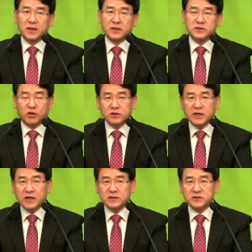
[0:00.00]

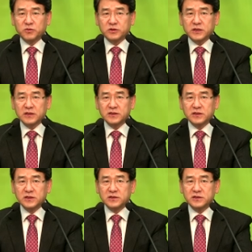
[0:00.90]
정당하지 못한
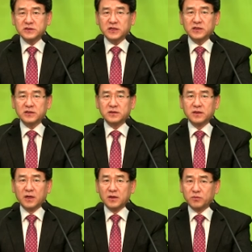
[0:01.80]
이익을 챙기는
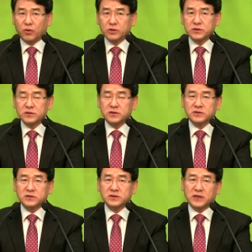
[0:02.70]
모든
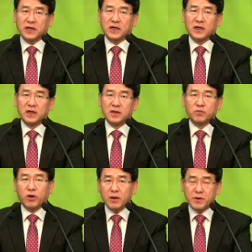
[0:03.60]
것을 다
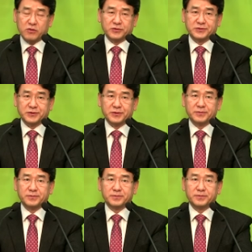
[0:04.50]
포함하고 있어요.
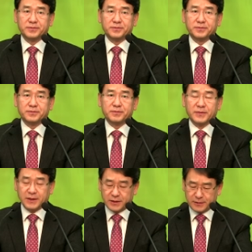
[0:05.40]

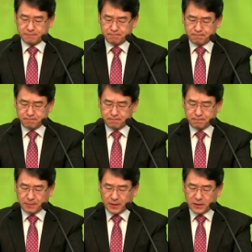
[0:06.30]
네.
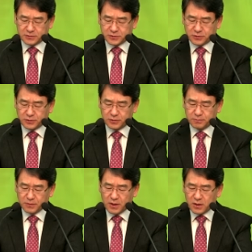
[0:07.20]
그래서
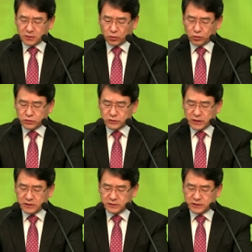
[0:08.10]
도둑질
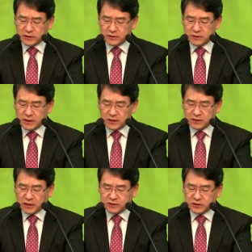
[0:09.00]
하는 자는
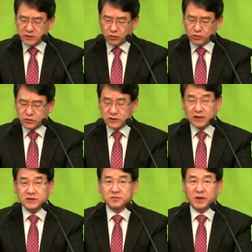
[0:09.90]
다시 도둑질
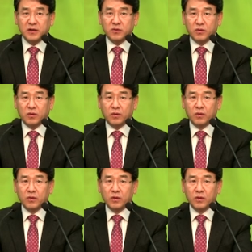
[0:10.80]
하지 말고